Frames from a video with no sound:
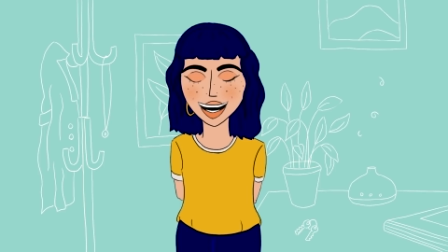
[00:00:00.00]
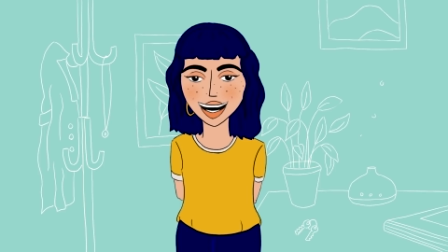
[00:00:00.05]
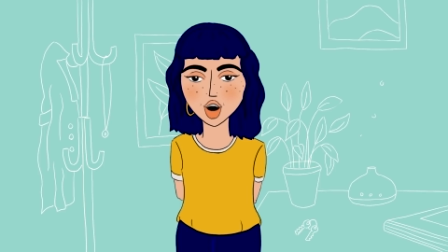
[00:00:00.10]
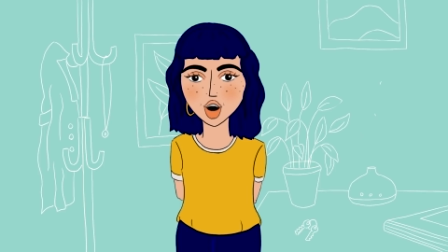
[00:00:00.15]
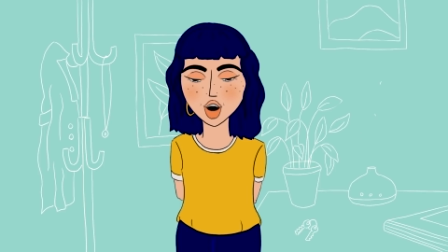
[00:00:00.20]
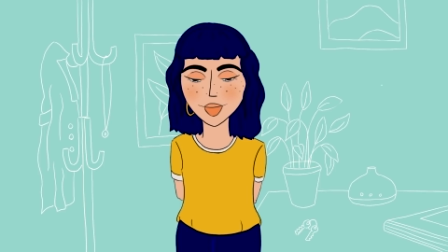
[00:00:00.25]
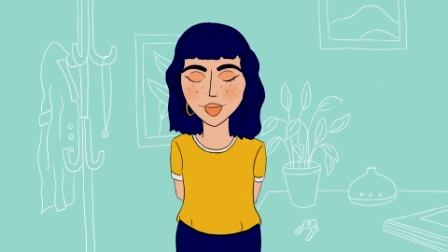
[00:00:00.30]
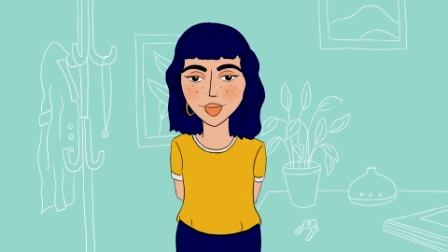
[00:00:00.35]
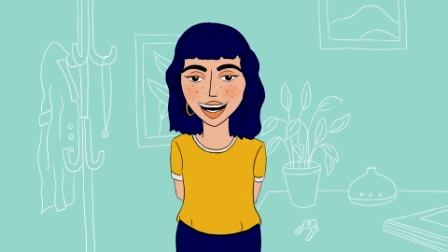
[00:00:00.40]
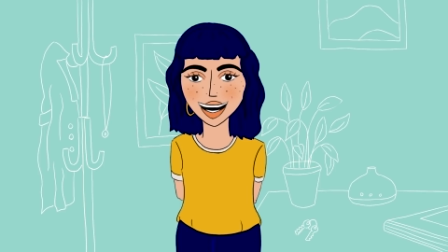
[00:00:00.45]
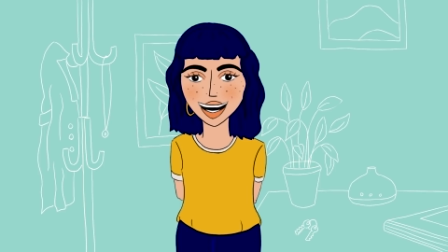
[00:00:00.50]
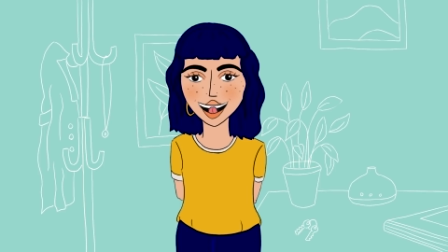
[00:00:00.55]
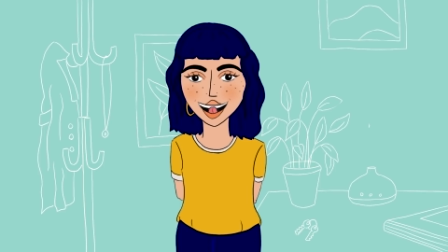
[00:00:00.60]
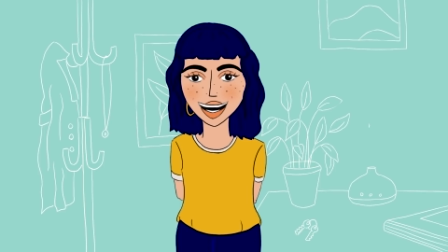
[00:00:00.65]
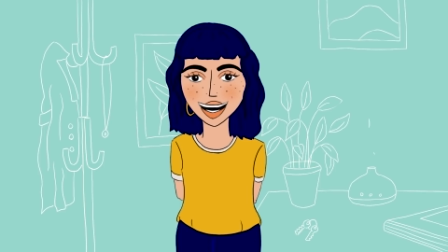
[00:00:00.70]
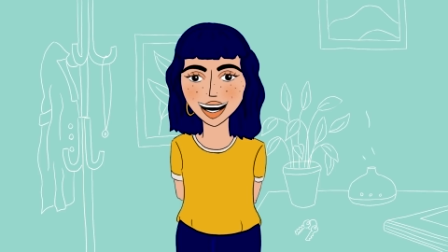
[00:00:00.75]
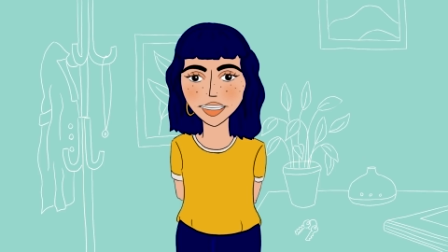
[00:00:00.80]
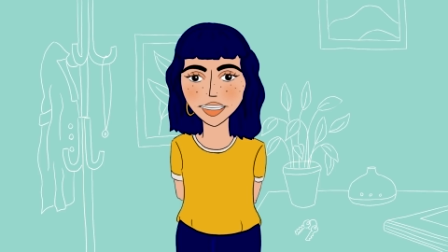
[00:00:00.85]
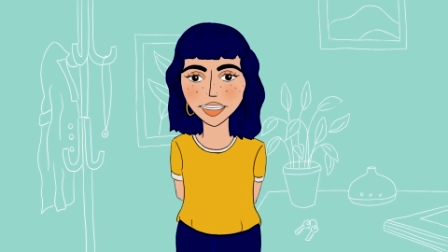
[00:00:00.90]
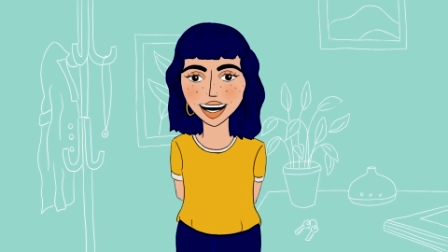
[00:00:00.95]
por mais que eu
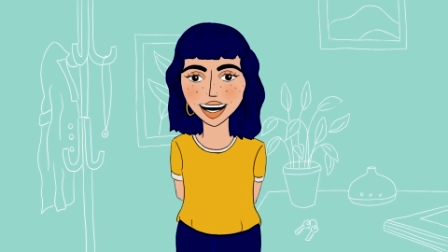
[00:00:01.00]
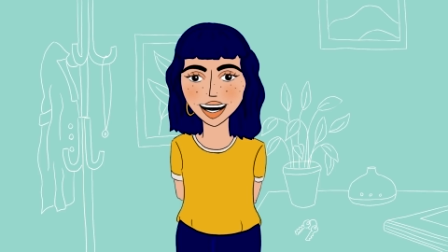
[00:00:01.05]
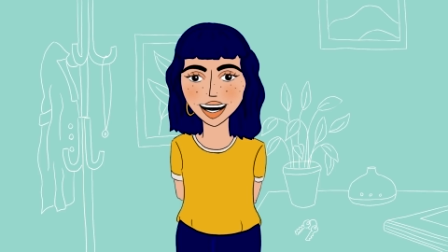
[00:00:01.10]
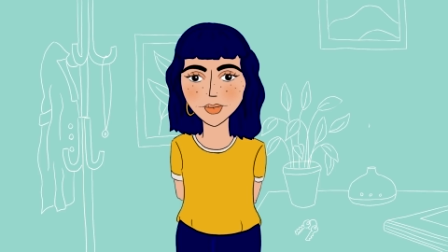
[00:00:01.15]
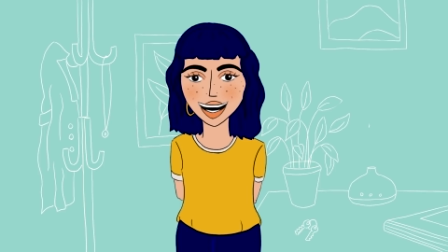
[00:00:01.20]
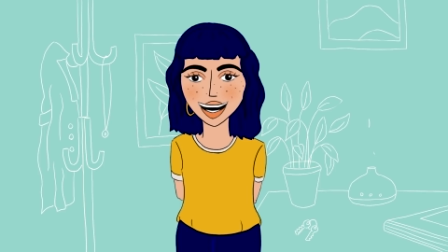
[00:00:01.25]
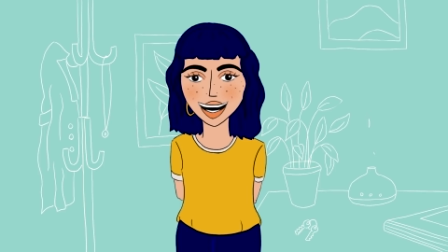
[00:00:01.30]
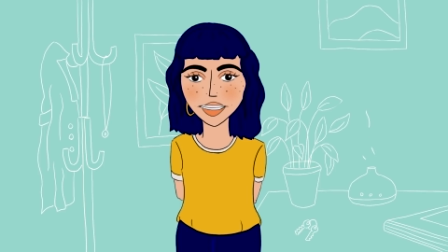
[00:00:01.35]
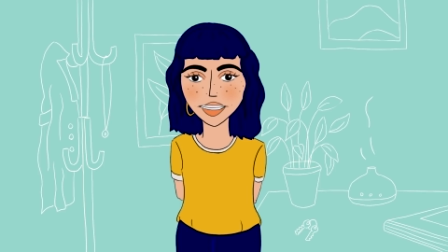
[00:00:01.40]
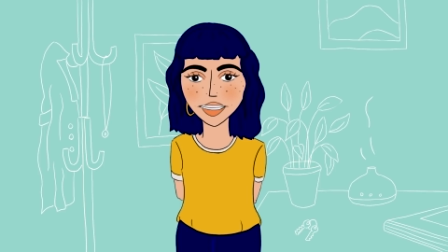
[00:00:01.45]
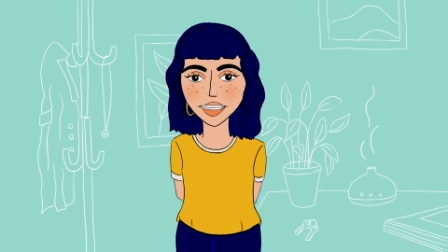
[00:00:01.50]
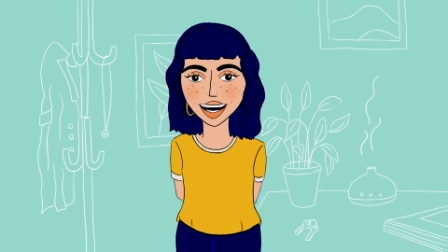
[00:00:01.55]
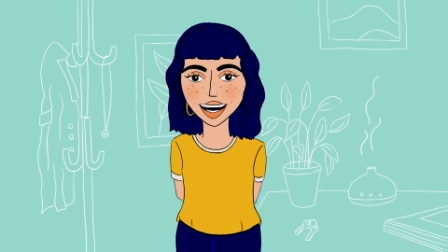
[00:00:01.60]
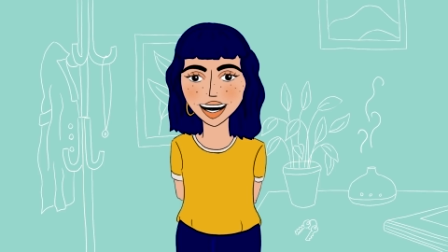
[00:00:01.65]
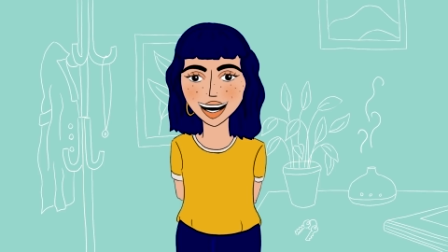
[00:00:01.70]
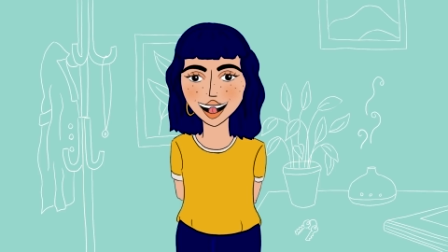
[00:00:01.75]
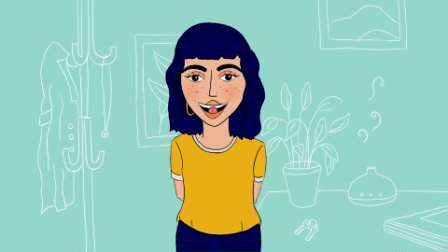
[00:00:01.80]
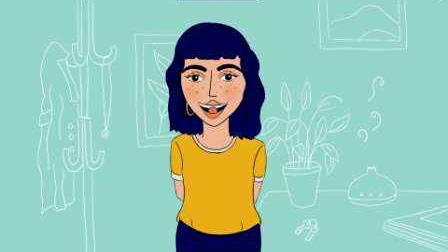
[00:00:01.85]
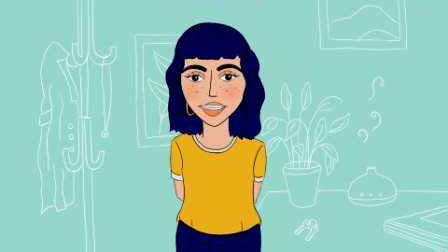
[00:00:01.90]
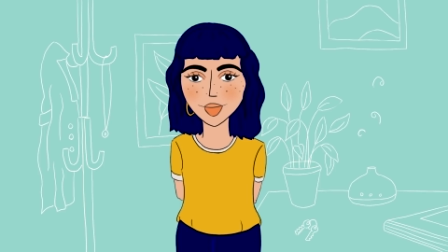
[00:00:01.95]
pudesse ter
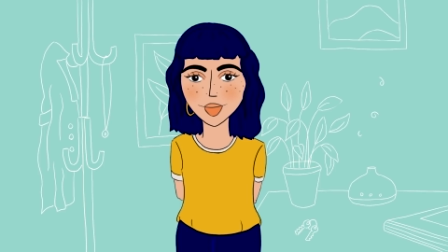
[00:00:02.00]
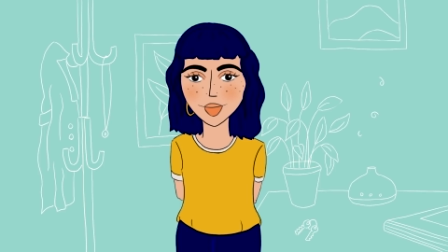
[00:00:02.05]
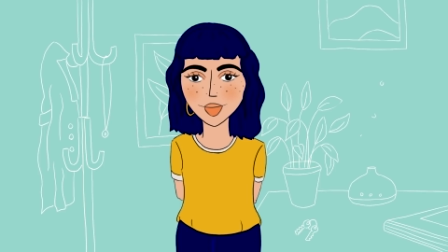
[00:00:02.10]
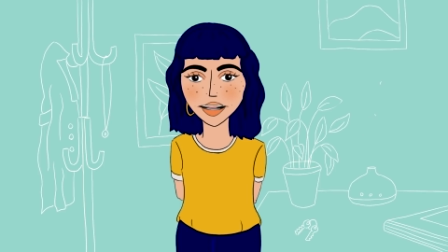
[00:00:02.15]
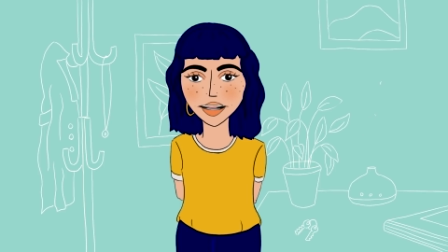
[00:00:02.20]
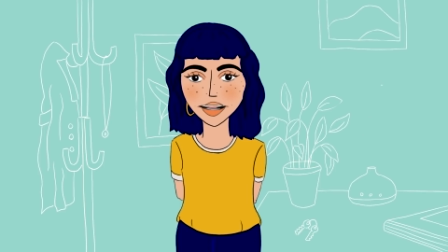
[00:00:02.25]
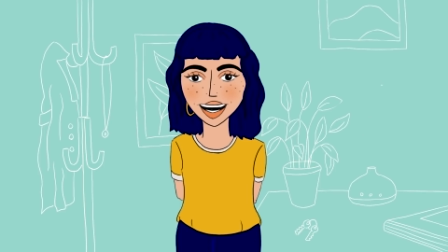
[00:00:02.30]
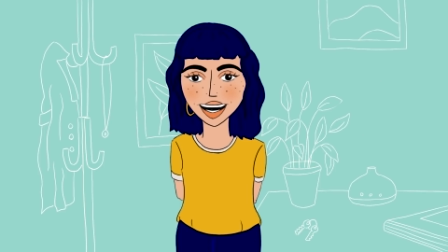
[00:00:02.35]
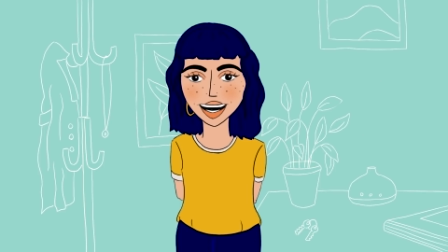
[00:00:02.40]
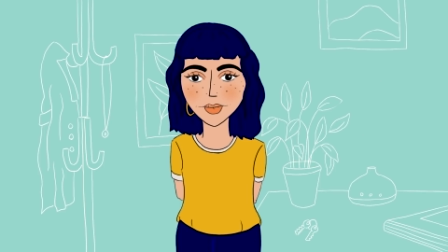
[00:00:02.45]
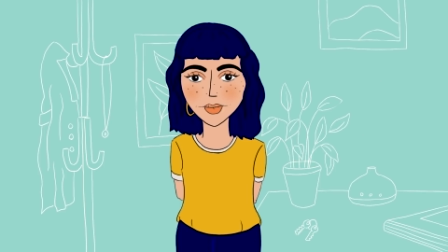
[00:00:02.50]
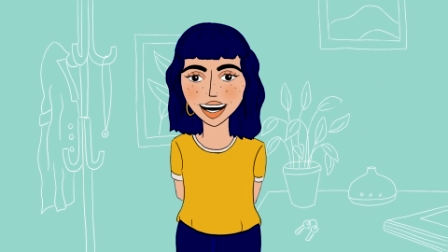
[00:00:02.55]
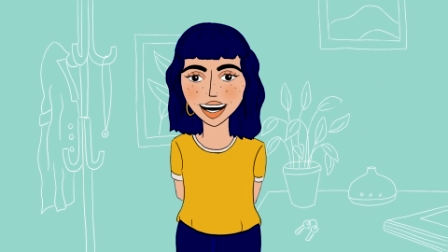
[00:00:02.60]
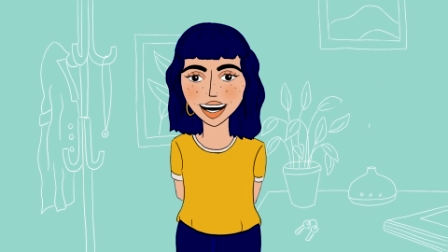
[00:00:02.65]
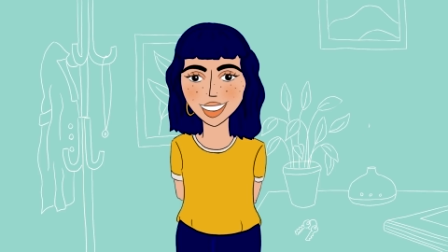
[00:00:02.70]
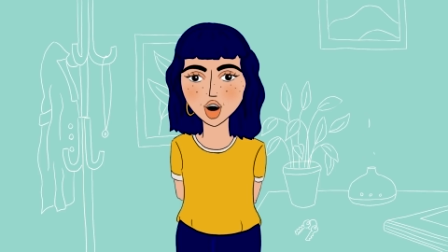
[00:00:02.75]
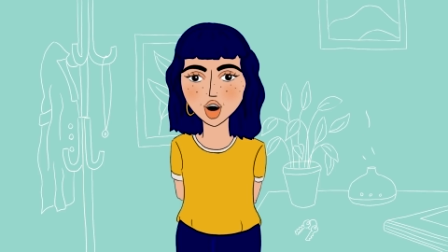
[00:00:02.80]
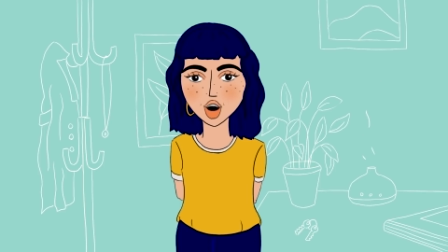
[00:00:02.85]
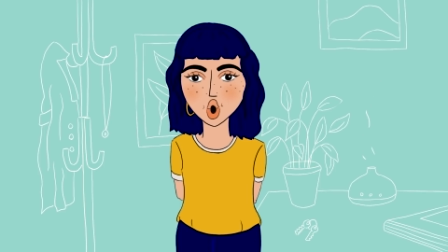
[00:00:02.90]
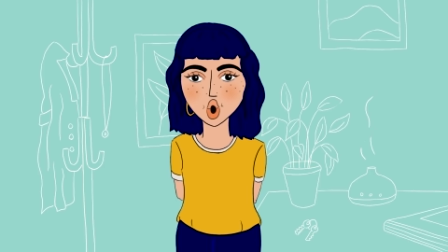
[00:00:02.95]
feito upload na mesma
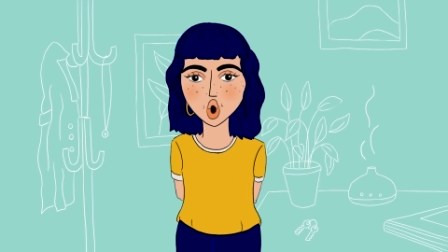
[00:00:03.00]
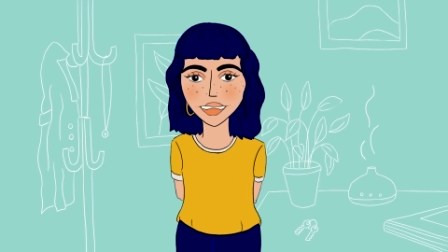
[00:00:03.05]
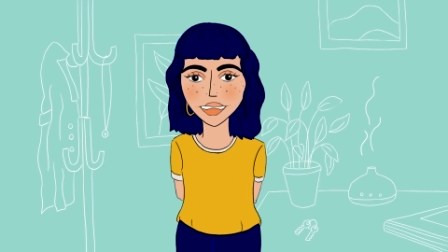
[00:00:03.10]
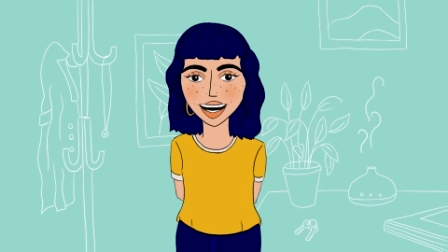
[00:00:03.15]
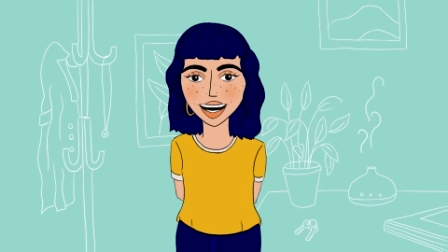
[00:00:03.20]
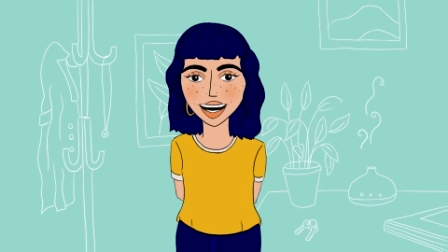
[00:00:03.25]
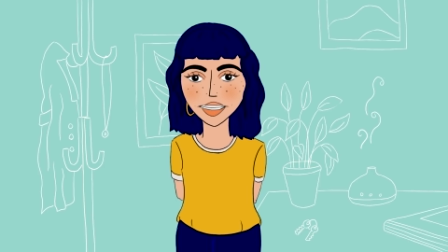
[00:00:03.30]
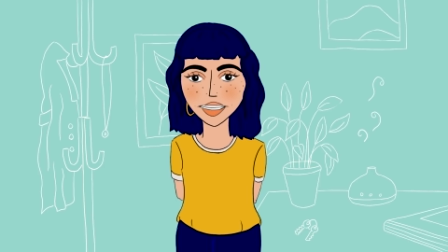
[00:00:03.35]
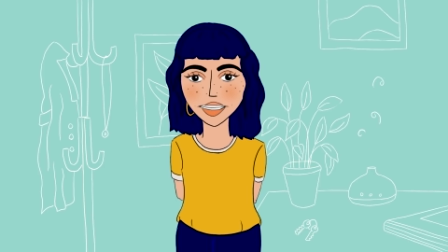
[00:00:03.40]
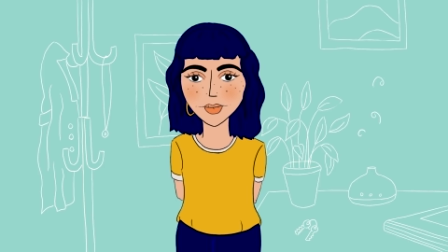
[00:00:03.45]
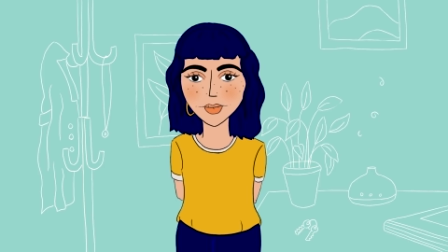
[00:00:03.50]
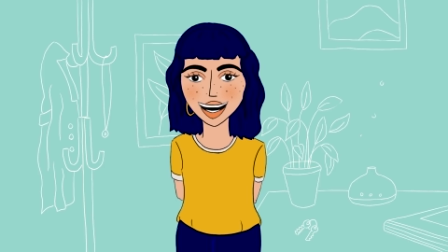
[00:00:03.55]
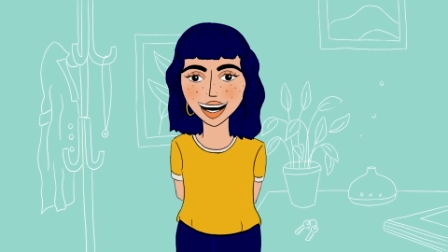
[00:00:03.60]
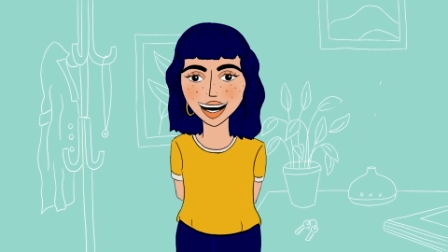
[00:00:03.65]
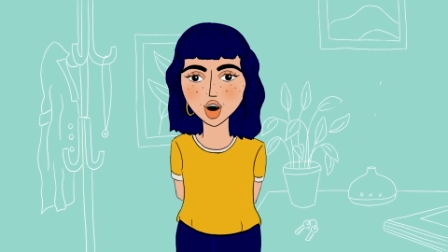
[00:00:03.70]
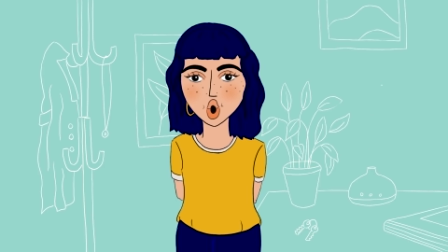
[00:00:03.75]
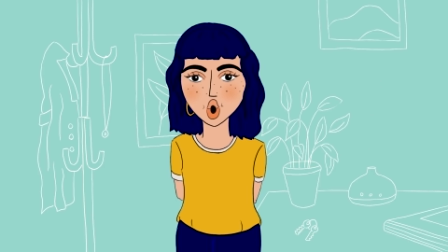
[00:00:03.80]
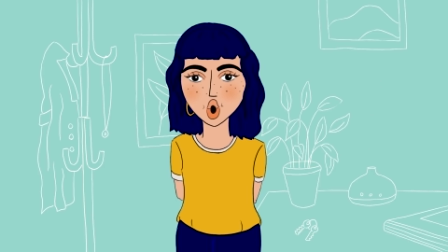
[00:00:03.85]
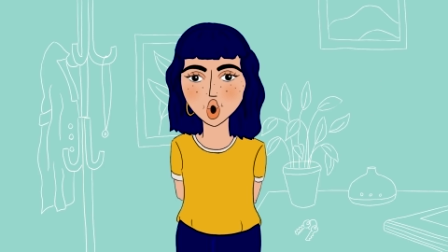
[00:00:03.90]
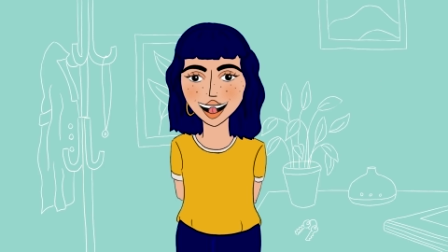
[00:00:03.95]
do episódio que gravei,